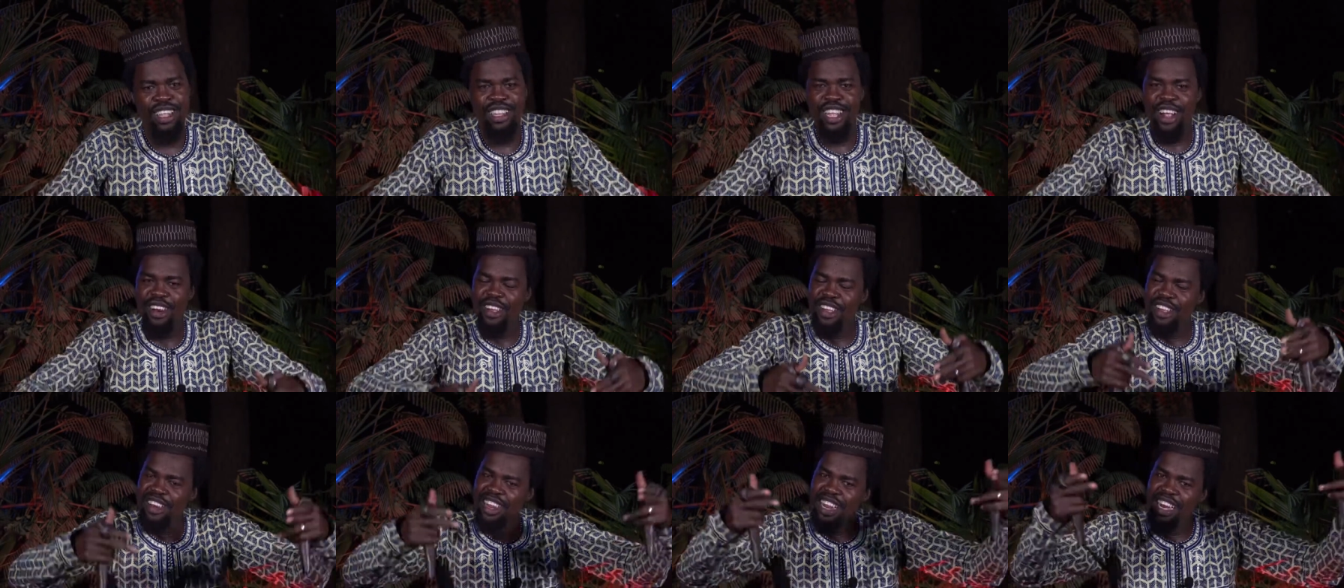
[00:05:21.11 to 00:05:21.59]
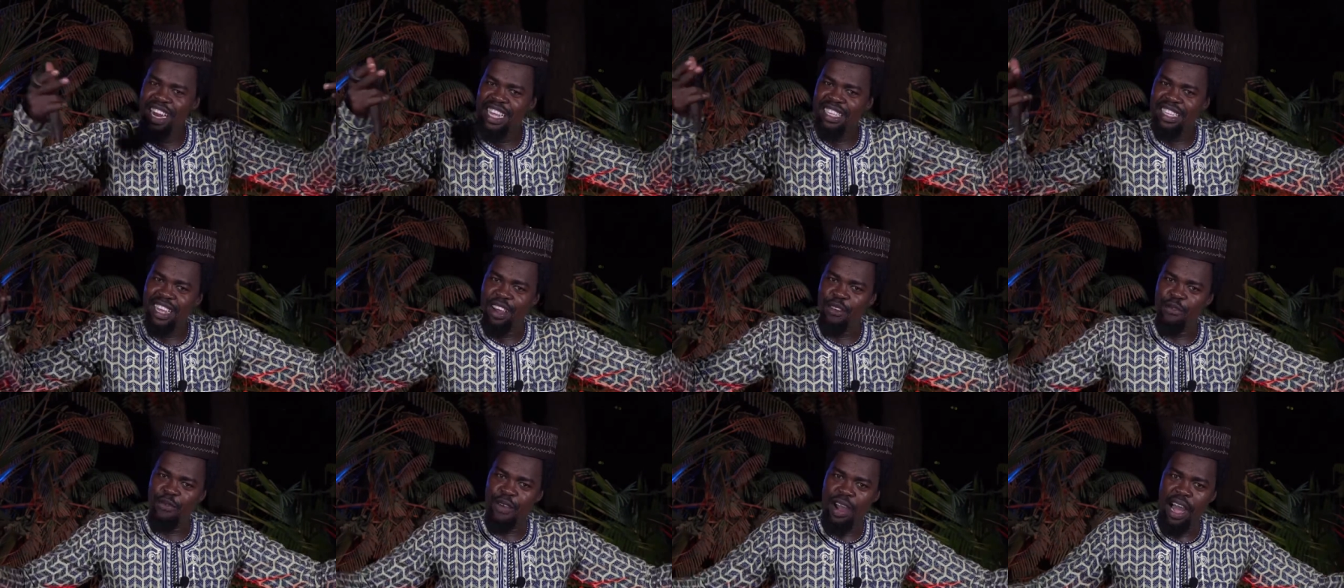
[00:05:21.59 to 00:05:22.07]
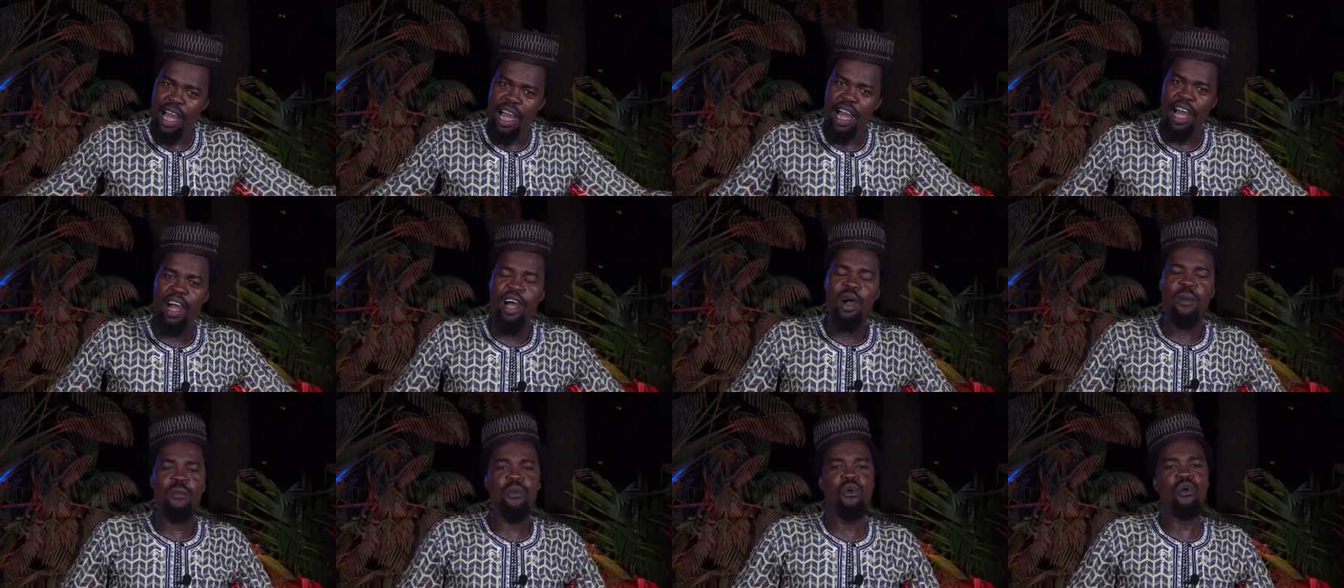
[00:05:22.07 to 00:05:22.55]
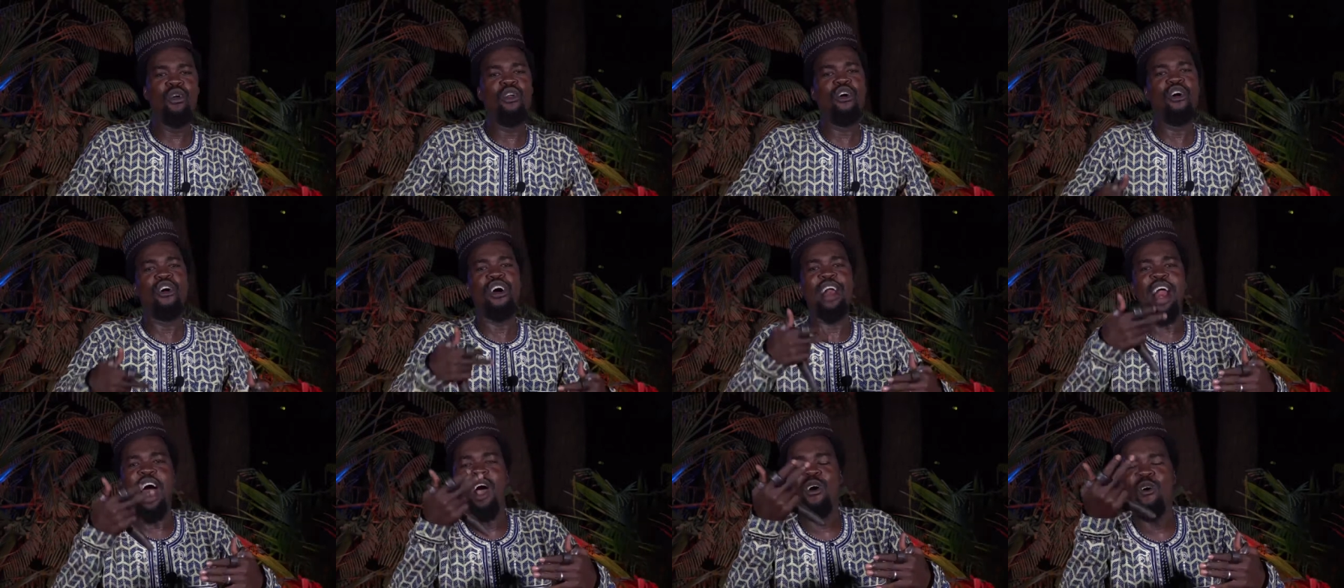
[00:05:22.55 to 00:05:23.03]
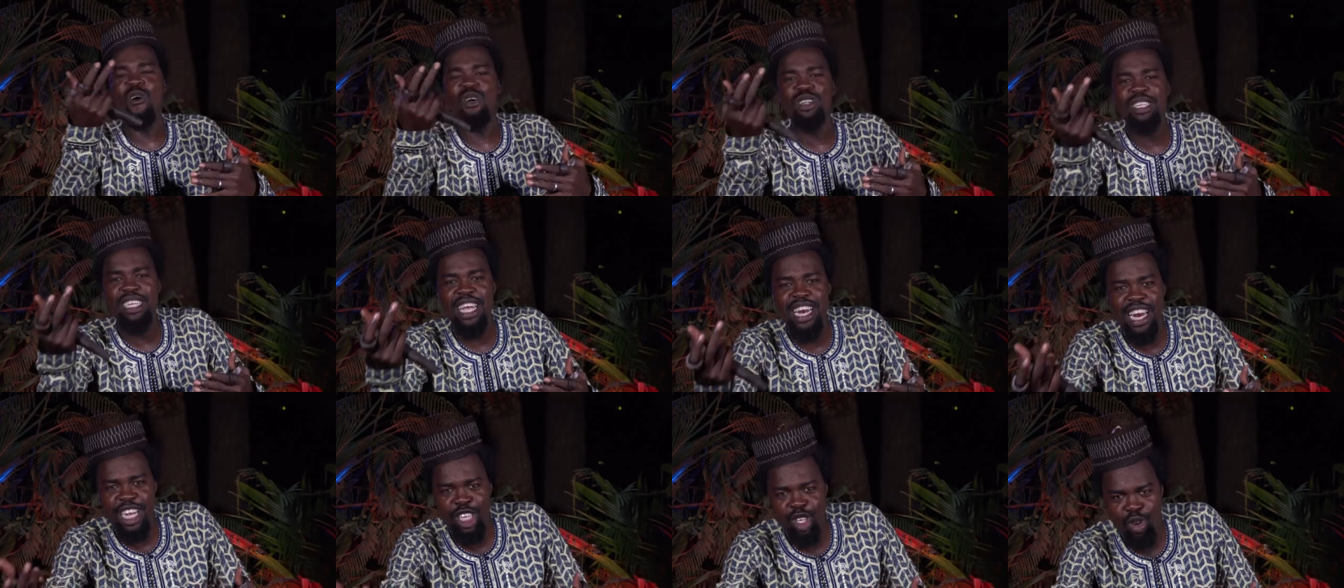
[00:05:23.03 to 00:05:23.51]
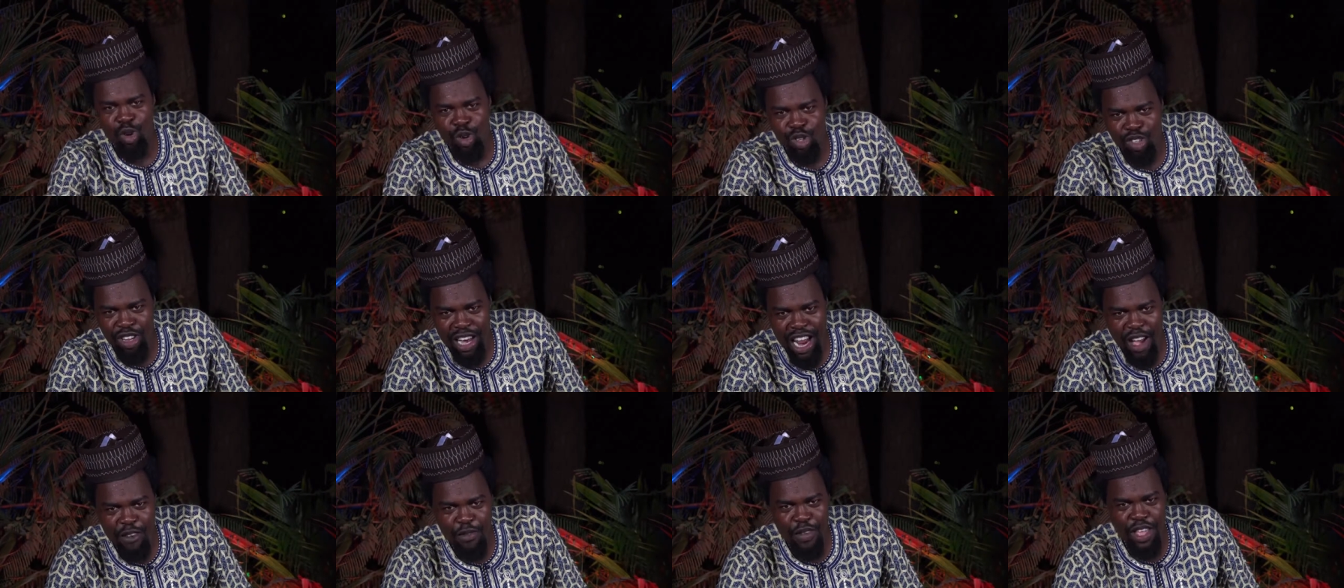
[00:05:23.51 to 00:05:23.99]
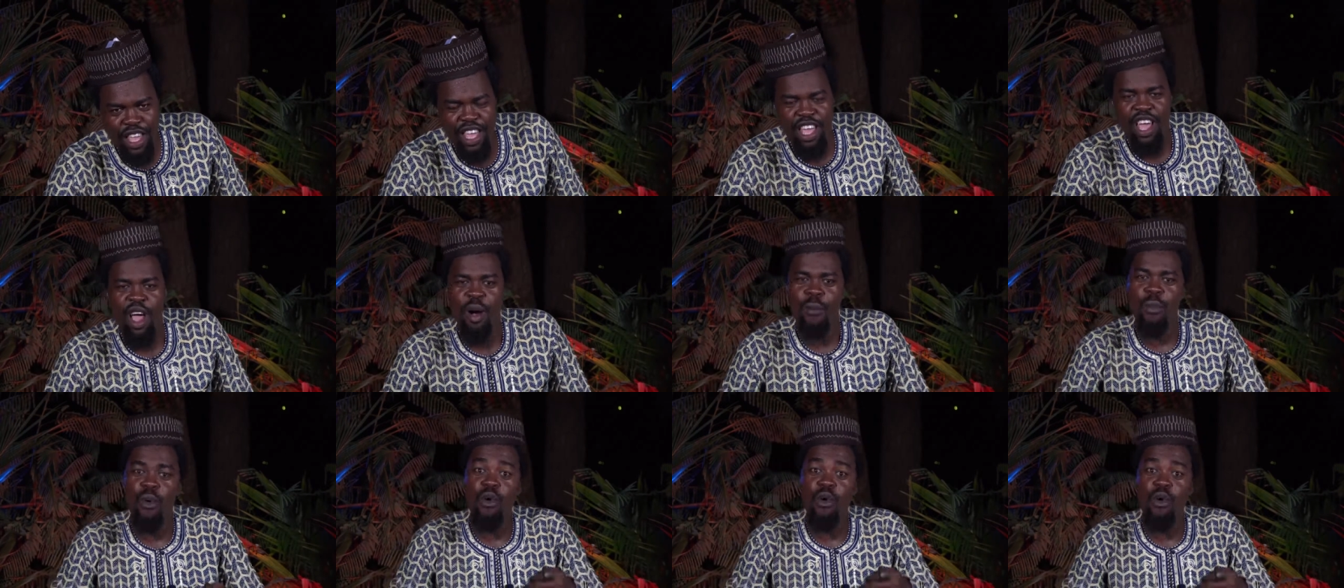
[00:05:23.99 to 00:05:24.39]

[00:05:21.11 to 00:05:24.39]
de réunir les enfants pour leur raconter les choses de la vie,